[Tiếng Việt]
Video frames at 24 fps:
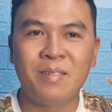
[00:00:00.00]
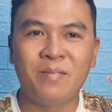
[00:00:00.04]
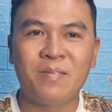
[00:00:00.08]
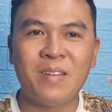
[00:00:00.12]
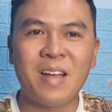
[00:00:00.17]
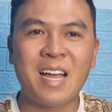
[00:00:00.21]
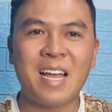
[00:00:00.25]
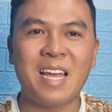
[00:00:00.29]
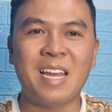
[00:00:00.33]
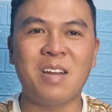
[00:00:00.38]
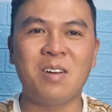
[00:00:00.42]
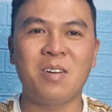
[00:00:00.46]

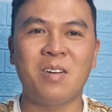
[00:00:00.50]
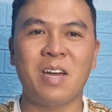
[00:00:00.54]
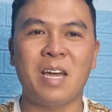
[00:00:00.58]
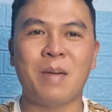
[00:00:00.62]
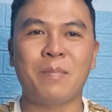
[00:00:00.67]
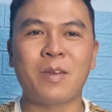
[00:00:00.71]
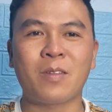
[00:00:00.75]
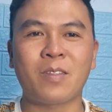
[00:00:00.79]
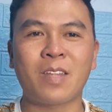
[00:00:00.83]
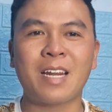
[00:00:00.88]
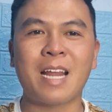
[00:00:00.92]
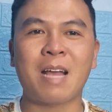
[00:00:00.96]
Vâng hello,
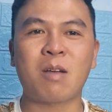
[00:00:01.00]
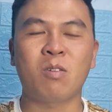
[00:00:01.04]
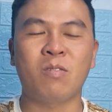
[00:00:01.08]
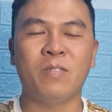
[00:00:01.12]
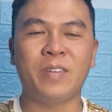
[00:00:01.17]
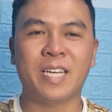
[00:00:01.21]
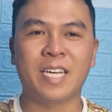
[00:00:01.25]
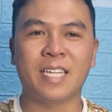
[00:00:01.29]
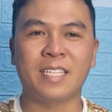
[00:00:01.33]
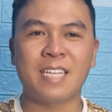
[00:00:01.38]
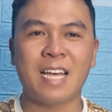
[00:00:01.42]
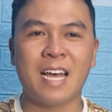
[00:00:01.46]
em chào tất cả quý
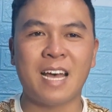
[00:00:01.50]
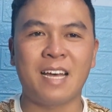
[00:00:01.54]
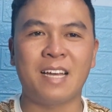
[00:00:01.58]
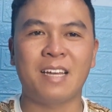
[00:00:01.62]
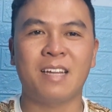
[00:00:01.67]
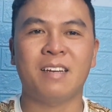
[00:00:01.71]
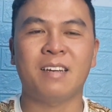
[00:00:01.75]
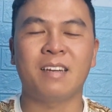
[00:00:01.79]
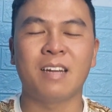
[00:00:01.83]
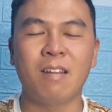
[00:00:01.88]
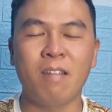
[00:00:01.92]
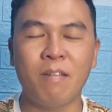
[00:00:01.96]
vị khán giả
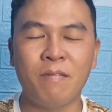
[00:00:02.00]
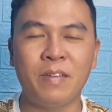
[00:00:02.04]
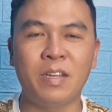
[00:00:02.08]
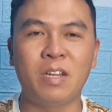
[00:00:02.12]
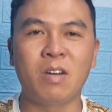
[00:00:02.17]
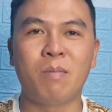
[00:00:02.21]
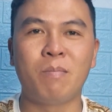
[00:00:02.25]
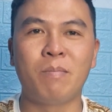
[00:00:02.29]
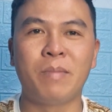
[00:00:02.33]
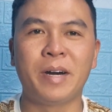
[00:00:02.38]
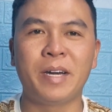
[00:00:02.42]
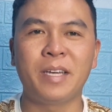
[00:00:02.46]
đến với
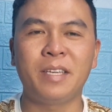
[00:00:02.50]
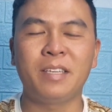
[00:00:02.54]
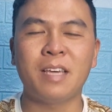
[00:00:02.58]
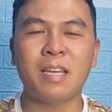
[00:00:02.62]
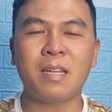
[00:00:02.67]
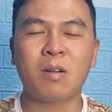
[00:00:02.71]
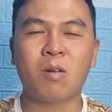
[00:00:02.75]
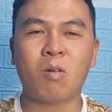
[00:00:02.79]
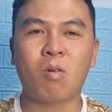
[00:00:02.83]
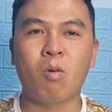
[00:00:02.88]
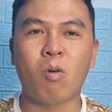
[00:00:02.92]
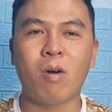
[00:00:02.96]
video mới
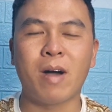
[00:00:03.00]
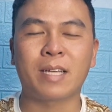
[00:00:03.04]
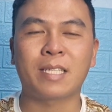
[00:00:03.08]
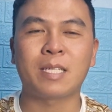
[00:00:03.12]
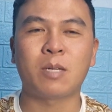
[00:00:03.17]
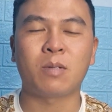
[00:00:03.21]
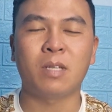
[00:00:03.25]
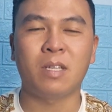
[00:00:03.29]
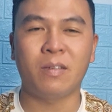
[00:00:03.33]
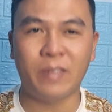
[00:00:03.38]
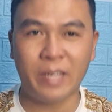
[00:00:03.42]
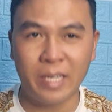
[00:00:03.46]
nhất của Hoàng
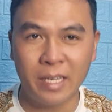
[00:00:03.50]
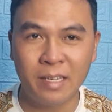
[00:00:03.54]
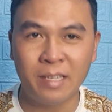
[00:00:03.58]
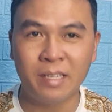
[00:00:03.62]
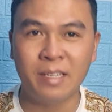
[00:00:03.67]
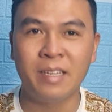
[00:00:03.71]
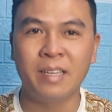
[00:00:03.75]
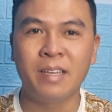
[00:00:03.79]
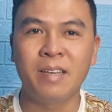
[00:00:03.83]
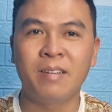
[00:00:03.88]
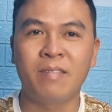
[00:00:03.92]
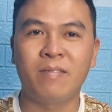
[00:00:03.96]
Sáu TV
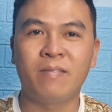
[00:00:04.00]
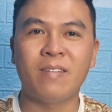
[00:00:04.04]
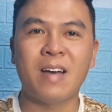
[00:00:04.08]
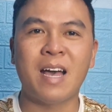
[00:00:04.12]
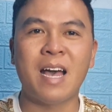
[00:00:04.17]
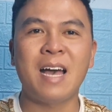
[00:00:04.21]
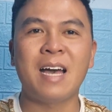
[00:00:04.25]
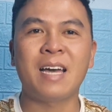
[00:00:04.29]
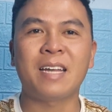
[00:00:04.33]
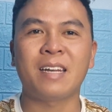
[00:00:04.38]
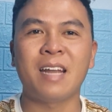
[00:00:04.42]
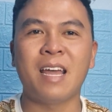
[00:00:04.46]

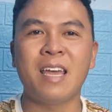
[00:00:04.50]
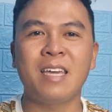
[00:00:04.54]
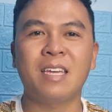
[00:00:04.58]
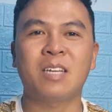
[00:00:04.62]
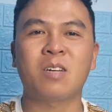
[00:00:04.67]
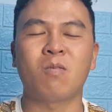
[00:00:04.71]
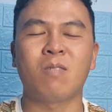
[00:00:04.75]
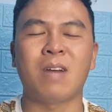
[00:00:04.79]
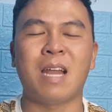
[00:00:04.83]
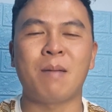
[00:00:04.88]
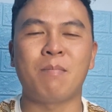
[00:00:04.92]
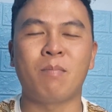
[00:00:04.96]
Và đây
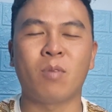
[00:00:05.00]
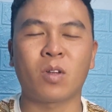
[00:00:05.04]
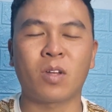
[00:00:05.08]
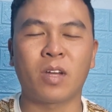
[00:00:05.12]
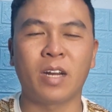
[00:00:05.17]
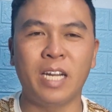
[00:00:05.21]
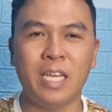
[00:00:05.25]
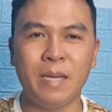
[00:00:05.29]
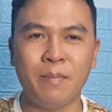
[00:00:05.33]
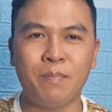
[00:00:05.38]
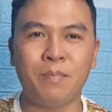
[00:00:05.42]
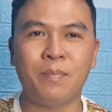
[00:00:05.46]
cũng là một
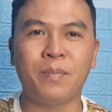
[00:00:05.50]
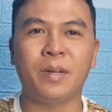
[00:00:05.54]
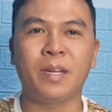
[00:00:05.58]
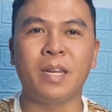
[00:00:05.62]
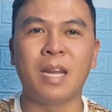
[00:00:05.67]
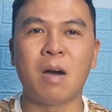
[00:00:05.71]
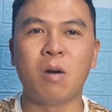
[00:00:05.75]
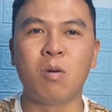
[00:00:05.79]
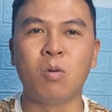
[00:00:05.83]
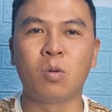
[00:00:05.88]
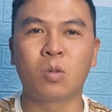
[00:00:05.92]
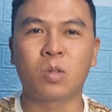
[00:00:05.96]
clip
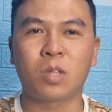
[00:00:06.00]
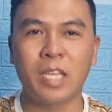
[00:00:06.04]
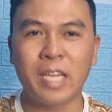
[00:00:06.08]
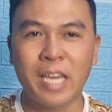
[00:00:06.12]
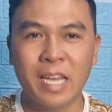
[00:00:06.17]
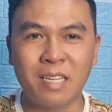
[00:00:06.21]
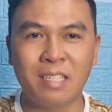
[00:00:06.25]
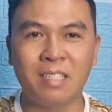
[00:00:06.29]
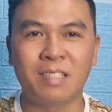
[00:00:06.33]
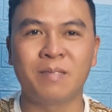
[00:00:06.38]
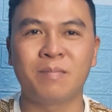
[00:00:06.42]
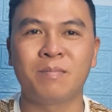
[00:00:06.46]
đầu
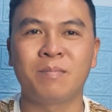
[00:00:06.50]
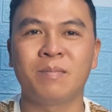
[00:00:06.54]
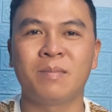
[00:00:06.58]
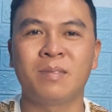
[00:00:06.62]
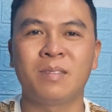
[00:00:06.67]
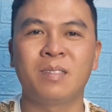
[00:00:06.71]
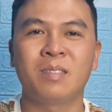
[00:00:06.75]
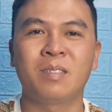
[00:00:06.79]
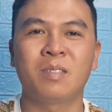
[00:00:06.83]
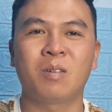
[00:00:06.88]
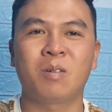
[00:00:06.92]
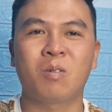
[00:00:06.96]
tiên
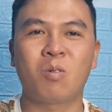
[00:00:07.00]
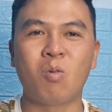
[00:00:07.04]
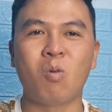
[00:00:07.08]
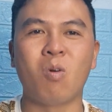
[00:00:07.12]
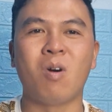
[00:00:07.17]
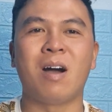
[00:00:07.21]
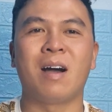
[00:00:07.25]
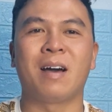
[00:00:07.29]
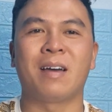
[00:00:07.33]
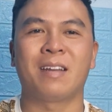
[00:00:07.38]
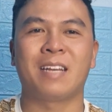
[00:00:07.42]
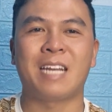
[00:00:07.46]

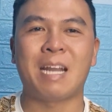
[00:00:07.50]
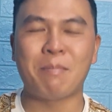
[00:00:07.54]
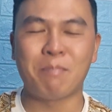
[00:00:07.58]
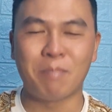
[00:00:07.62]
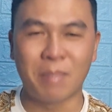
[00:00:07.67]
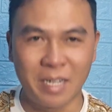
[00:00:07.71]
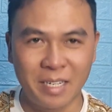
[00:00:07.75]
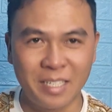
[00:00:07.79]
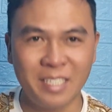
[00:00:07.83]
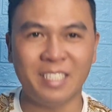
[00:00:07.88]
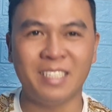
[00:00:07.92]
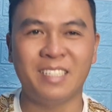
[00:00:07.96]
của năm
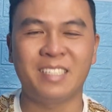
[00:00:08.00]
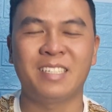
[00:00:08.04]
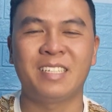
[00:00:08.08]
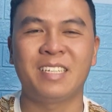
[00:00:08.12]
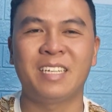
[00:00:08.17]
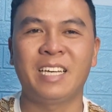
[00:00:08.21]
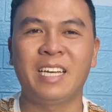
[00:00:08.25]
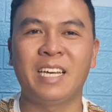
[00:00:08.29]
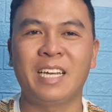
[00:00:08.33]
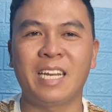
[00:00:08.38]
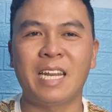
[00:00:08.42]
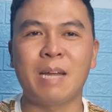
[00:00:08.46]
mới
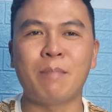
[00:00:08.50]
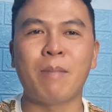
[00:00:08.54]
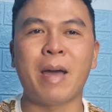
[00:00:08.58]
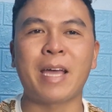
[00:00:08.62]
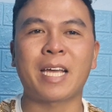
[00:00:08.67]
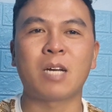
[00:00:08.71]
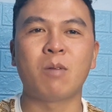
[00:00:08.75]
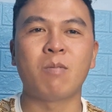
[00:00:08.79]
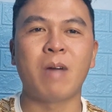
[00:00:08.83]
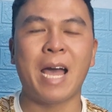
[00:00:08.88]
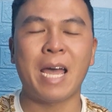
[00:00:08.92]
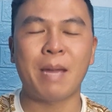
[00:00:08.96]
năm
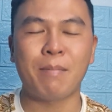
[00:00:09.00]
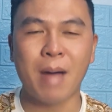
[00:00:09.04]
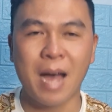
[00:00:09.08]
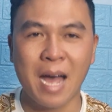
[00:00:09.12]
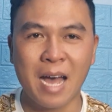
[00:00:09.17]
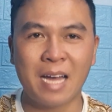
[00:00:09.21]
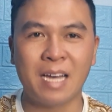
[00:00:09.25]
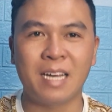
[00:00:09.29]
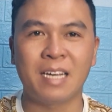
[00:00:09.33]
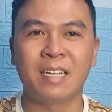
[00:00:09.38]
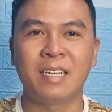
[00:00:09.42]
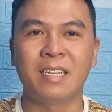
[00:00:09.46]

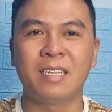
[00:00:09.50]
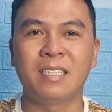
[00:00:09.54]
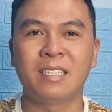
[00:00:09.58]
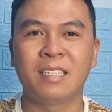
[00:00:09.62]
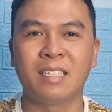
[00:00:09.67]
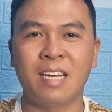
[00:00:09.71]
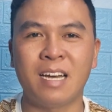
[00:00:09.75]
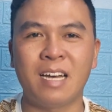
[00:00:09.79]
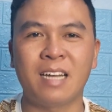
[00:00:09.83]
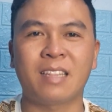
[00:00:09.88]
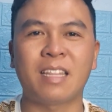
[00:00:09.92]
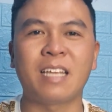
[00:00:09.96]
2023
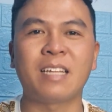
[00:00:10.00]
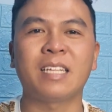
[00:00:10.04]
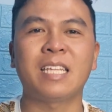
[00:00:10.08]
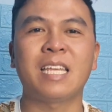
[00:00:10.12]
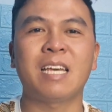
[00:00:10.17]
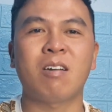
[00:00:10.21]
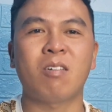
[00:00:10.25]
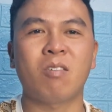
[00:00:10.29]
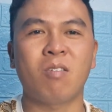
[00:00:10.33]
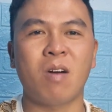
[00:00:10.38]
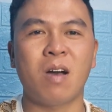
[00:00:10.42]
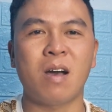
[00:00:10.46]
ha, Tính
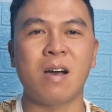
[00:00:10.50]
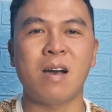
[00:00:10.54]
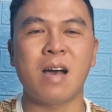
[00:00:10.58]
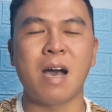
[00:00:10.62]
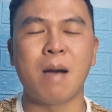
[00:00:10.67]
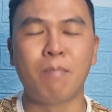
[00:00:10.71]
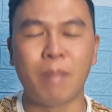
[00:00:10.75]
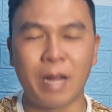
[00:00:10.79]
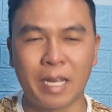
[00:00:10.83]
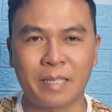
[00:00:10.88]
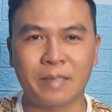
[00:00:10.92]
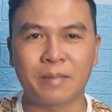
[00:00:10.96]
theo ờ,
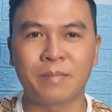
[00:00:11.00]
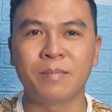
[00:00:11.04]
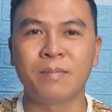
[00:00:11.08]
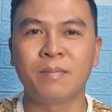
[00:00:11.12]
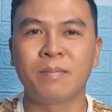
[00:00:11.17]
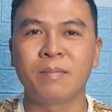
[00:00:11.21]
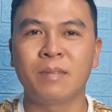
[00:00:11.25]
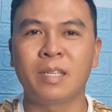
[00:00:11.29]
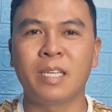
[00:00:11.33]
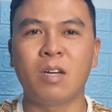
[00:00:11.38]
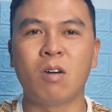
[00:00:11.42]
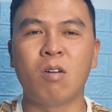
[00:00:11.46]
âm lịch
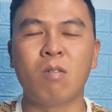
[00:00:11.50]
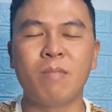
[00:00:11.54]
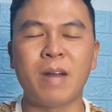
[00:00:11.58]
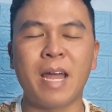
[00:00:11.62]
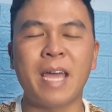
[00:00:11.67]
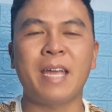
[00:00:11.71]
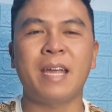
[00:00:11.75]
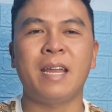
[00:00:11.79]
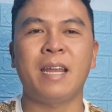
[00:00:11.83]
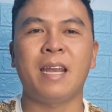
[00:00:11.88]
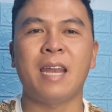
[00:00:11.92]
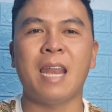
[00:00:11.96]
thì hôm
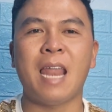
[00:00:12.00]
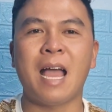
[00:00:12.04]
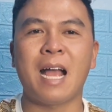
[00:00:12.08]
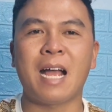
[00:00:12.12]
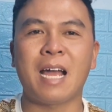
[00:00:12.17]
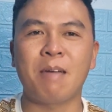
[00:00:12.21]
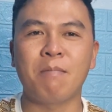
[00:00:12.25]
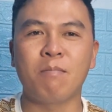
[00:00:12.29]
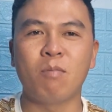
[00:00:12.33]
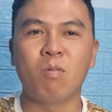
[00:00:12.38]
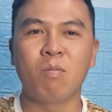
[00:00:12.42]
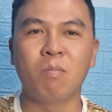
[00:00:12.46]
nay là
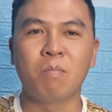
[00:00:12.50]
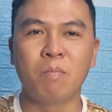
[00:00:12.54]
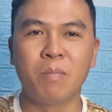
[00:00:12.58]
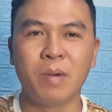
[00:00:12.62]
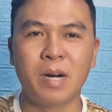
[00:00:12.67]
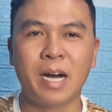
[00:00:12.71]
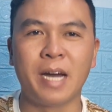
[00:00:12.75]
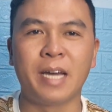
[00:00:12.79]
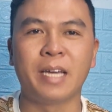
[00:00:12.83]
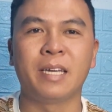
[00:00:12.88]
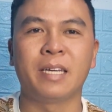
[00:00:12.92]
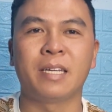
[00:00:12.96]
ngày mùng
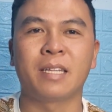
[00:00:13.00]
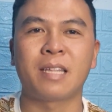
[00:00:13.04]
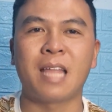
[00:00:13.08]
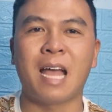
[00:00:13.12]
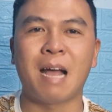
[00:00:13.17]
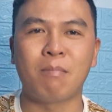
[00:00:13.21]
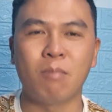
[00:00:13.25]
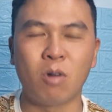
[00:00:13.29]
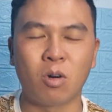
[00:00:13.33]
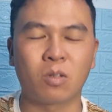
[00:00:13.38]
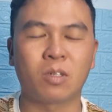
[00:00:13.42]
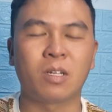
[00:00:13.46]
10
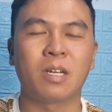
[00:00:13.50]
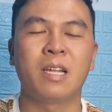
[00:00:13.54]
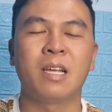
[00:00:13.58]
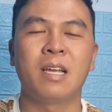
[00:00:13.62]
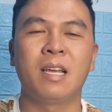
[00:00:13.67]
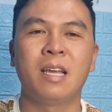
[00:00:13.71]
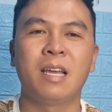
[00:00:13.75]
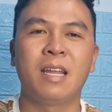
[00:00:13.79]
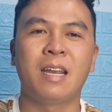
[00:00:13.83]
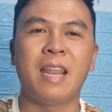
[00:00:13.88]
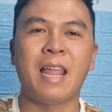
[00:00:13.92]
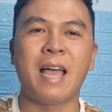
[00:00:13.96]
tháng 1
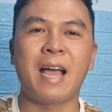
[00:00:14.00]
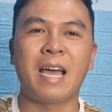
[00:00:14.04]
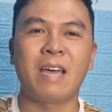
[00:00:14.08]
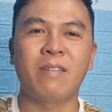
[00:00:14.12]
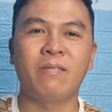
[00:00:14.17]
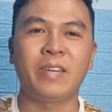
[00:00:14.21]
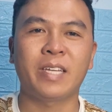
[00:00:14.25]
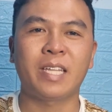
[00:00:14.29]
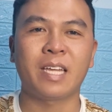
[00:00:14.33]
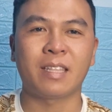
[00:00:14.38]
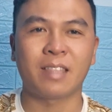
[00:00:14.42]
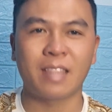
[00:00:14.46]
là ngày
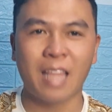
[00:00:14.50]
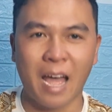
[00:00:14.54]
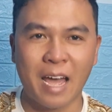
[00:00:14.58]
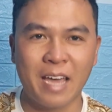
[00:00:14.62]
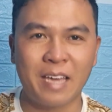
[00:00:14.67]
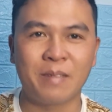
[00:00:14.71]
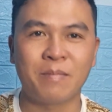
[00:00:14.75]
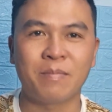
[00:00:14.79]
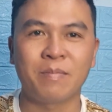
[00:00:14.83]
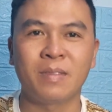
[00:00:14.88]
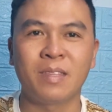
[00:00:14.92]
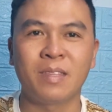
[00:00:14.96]
vía thần tài